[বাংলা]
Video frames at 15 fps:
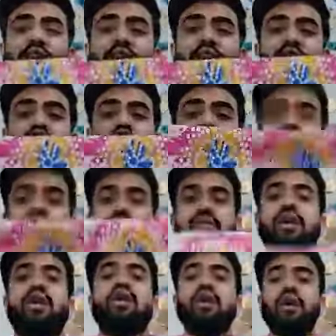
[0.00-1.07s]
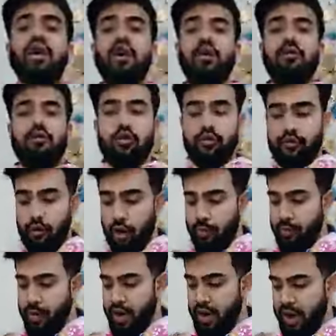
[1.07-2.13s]
আর এটা হচ্ছে আপনার ফুল
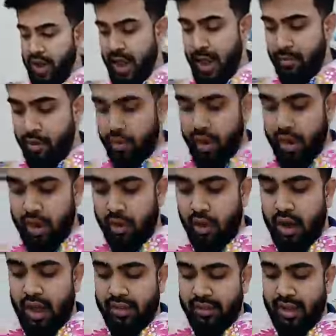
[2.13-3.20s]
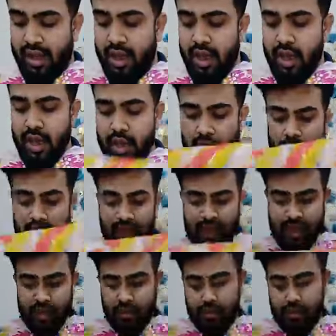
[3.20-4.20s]
ফ্রন্ট পার্ট নেকে এমব্রয়ডারি করা আছে সাথে